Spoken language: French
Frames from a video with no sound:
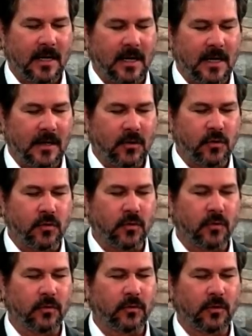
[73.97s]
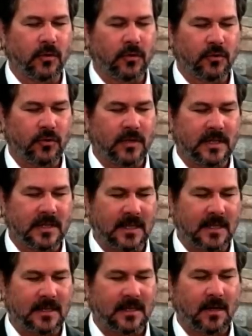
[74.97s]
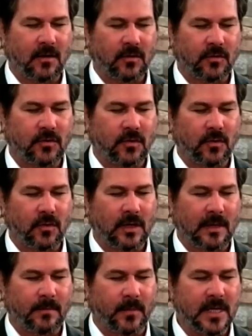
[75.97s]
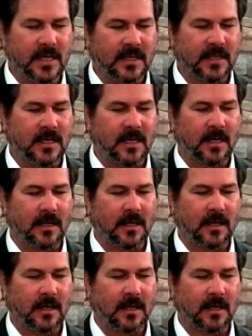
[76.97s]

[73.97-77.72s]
les cours de justice, Seigneur Dieu, les policiers,